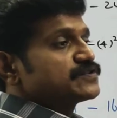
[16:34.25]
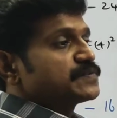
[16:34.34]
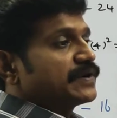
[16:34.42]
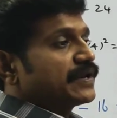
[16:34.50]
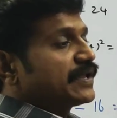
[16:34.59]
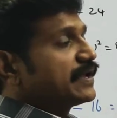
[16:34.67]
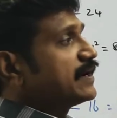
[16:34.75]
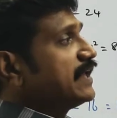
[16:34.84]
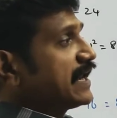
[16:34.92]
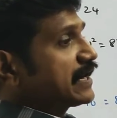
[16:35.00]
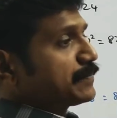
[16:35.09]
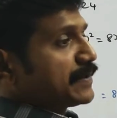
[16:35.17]
யூஸ் பண்ணீங்க
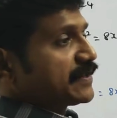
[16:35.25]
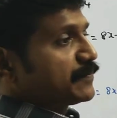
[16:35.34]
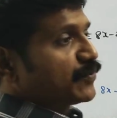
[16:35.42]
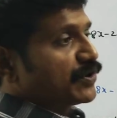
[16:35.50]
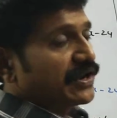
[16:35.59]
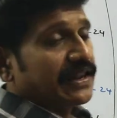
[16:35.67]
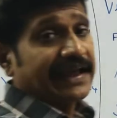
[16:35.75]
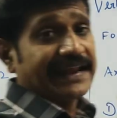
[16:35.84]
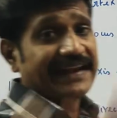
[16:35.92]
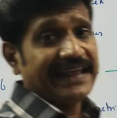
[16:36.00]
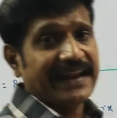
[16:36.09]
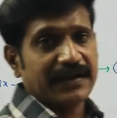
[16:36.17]
டைரக்ட் மெத்தட் போட்டிங்களா
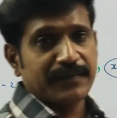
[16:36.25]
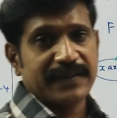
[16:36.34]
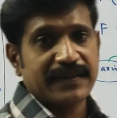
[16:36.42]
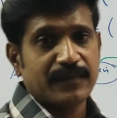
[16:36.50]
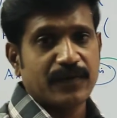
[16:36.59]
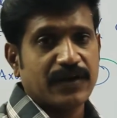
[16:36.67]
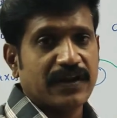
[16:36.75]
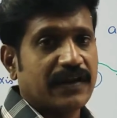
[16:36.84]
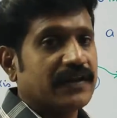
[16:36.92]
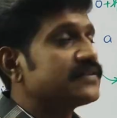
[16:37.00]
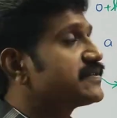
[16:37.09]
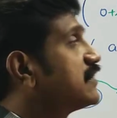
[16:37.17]
இன்டைரக்ட் மெத்தட்
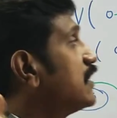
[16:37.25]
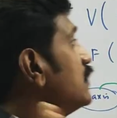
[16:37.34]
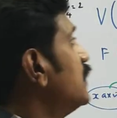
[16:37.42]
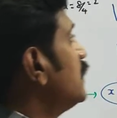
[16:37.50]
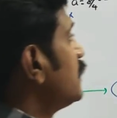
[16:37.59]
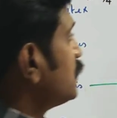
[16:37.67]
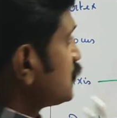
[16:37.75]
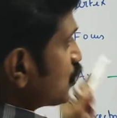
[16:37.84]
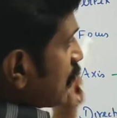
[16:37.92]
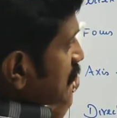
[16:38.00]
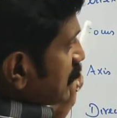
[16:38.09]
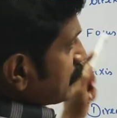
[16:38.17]
போட்டிங்களா இது
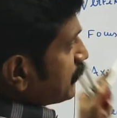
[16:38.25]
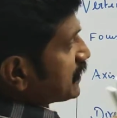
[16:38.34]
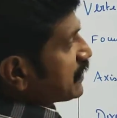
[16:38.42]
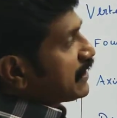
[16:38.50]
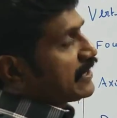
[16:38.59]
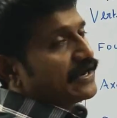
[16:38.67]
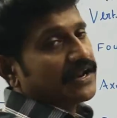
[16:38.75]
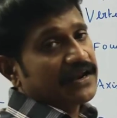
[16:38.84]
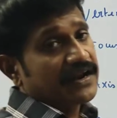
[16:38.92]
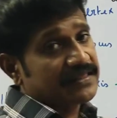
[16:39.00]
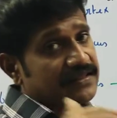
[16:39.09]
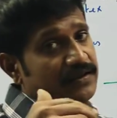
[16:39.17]
ஷார்ட்கட் மெத்தட்லேயே
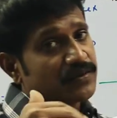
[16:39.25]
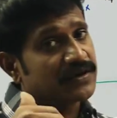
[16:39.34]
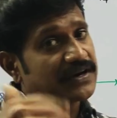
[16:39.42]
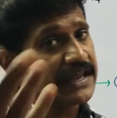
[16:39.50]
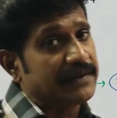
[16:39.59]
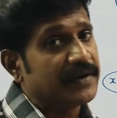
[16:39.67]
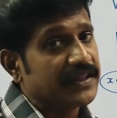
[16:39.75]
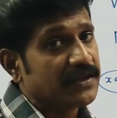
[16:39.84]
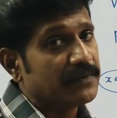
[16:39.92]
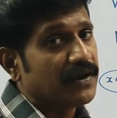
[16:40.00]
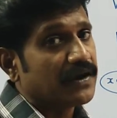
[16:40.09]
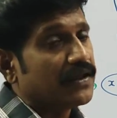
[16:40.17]
நான் நடத்துறது வேணால் டைம்
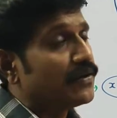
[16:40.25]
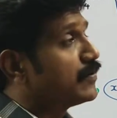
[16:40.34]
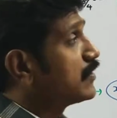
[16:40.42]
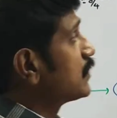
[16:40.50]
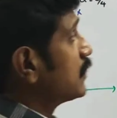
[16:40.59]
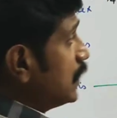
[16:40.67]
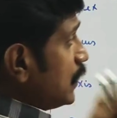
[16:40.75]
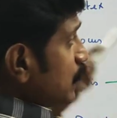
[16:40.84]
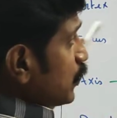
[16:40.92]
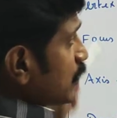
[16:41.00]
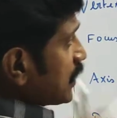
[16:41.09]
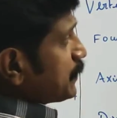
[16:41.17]
அதிகமாகலாம் உங்களுக்கு
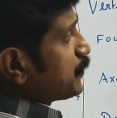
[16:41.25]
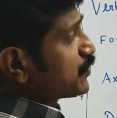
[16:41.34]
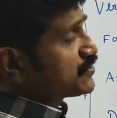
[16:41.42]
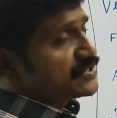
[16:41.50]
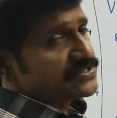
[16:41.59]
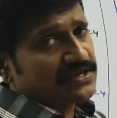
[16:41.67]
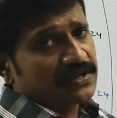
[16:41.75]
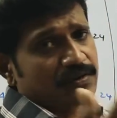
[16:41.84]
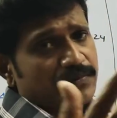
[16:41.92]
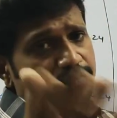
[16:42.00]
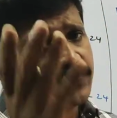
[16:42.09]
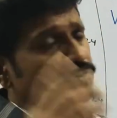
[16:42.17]
ஒரு வாட்டி புரிஞ்சிடுச்சுன்னா
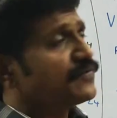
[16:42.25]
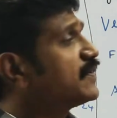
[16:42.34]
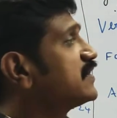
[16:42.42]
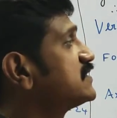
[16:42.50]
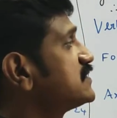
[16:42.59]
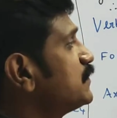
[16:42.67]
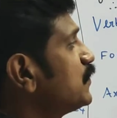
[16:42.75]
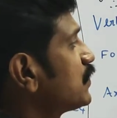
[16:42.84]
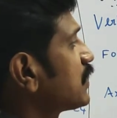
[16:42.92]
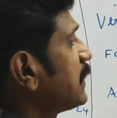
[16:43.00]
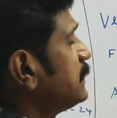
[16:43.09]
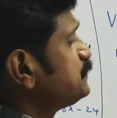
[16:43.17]
ரொம்ப பியூட்டிஃபுல்லாக இந்த சம்
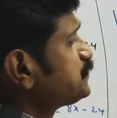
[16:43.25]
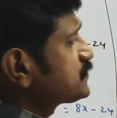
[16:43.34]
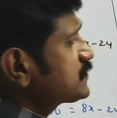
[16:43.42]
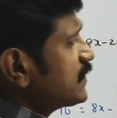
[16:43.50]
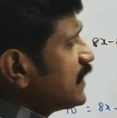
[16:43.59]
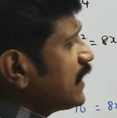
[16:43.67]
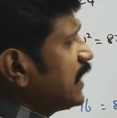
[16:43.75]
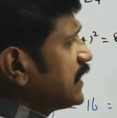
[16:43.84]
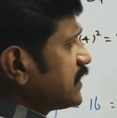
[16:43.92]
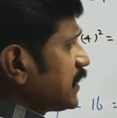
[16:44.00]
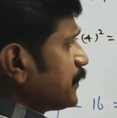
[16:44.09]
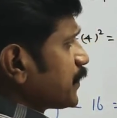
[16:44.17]
போட்டுடலாம்
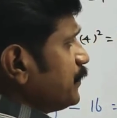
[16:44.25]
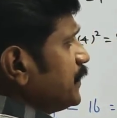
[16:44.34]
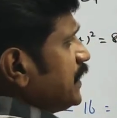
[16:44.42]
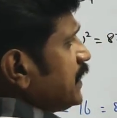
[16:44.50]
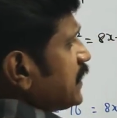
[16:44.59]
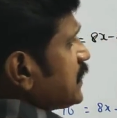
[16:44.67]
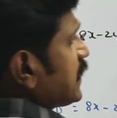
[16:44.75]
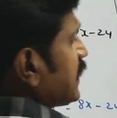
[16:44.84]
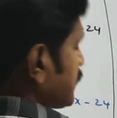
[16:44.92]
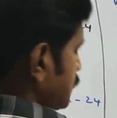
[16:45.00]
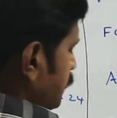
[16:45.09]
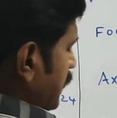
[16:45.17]
அதுக்கப்புறம் இதான்
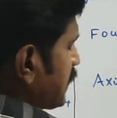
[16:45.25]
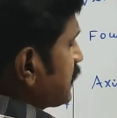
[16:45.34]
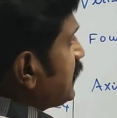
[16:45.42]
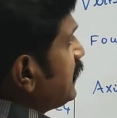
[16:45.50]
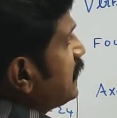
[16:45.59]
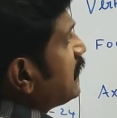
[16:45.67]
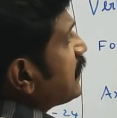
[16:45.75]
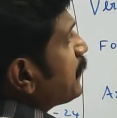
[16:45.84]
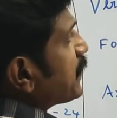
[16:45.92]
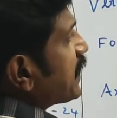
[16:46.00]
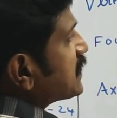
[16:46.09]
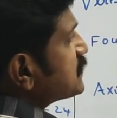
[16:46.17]
எக்ஸ் பார்ட்டி
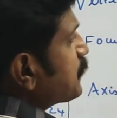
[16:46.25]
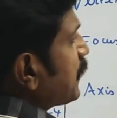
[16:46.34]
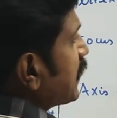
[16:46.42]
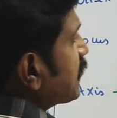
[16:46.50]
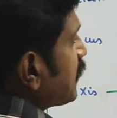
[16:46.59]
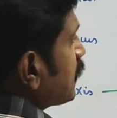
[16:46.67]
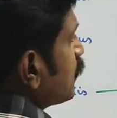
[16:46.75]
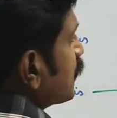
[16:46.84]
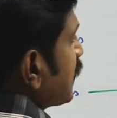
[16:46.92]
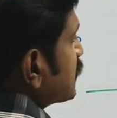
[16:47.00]
இப்போ எக்ஸ் பார்ட்டியில் ஒரு